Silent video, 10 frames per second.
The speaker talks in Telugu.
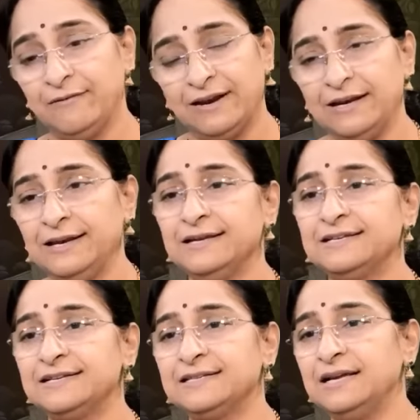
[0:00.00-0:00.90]
ఇవన్నీ
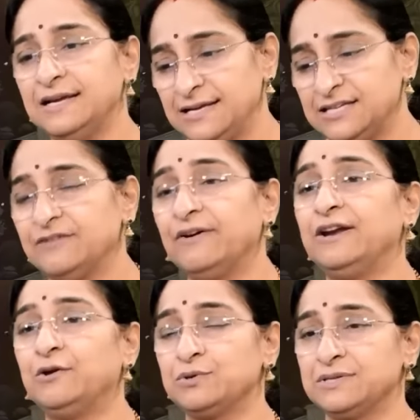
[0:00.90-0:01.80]
చేసి ఈ
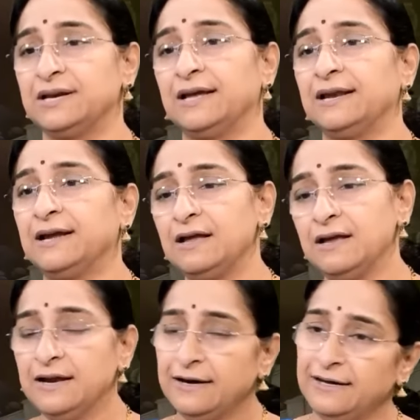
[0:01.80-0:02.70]
చివరి రోజున కనుక
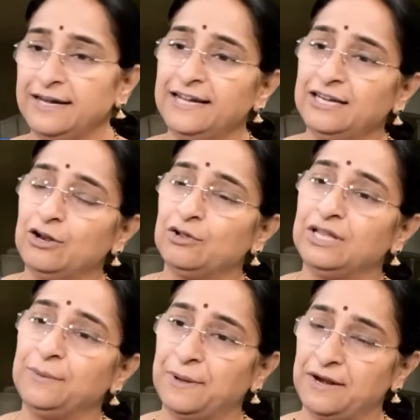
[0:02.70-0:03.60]
నీటిలో
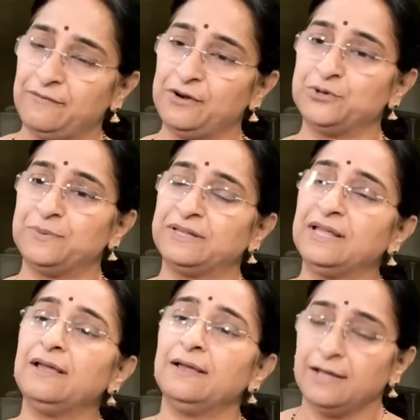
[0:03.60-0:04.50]
దీపాలు
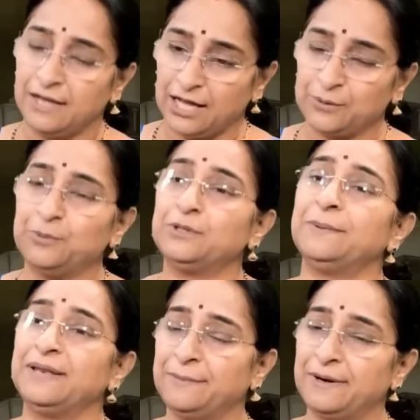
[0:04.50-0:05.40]
విడిచిపెడితే
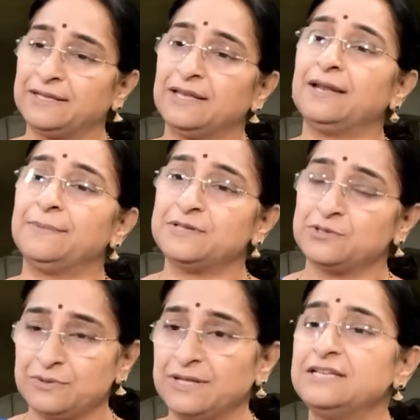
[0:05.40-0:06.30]
అద్భుతమైన ఫలితం
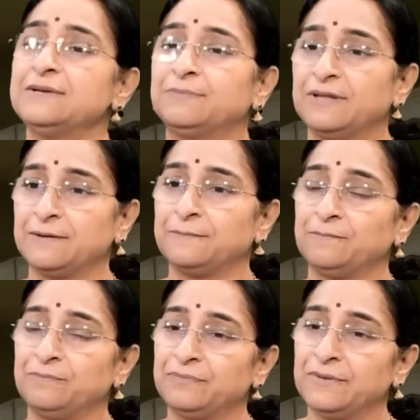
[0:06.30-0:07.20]
లభిస్తుందని చెప్తారు
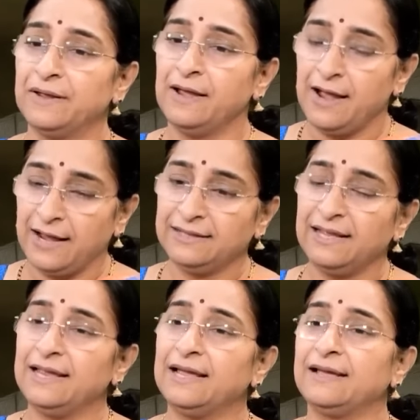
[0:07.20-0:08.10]

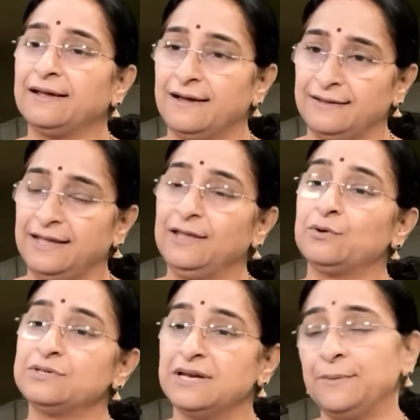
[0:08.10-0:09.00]
అయితే ఈ కా ఈ
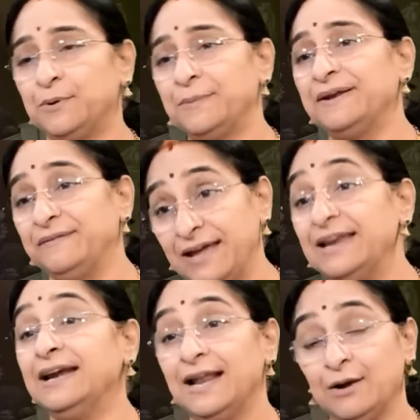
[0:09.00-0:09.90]
రోజున ఇప్పుడు మనం ఏ
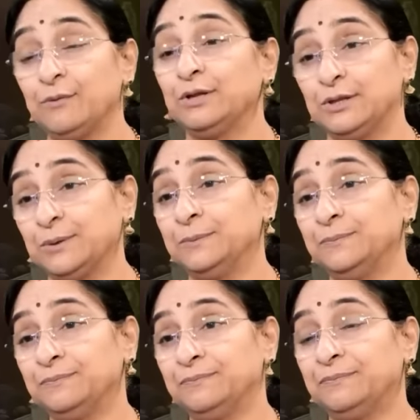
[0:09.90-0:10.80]
నీళ్ళల్లో వదులుతాం
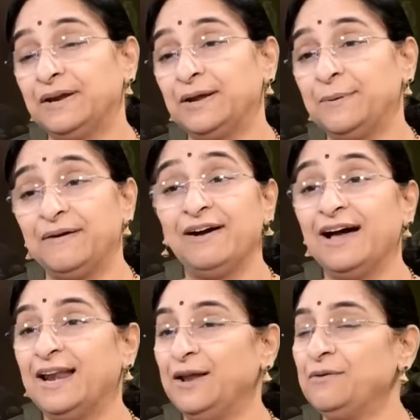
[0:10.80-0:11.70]
మనకి
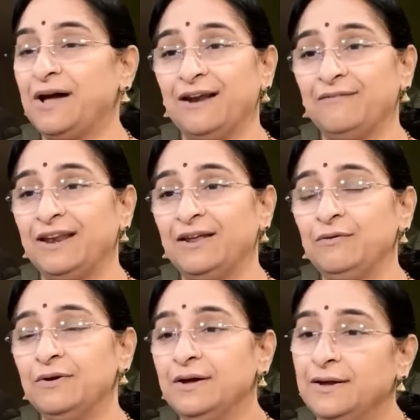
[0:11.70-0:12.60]
ప్రవాహాలు లేవు కాలువలు
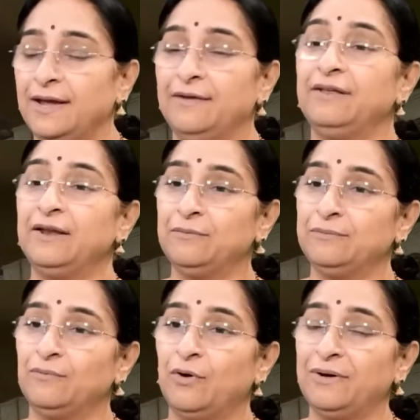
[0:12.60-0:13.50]
లేవు ఏమీ లేవు
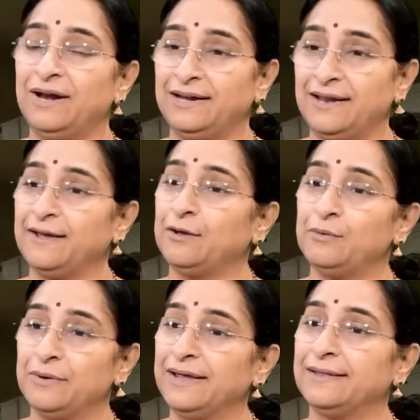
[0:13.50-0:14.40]
ఓవర్ హెడ్
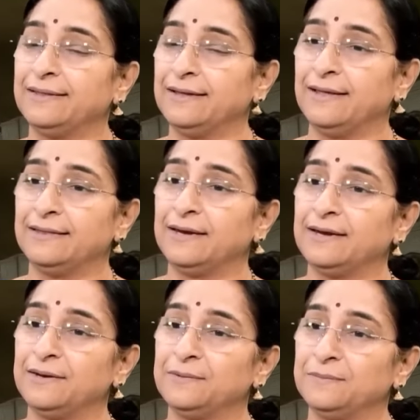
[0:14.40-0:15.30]
ట్యాంకులు ఉన్నాయి అంతే
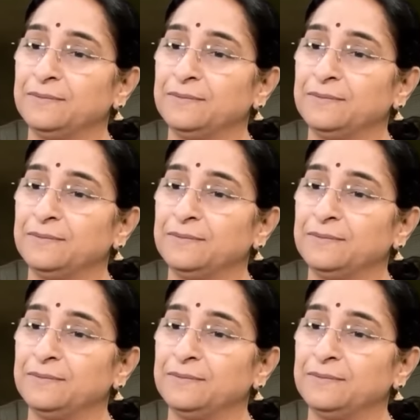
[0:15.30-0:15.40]
అందరికీ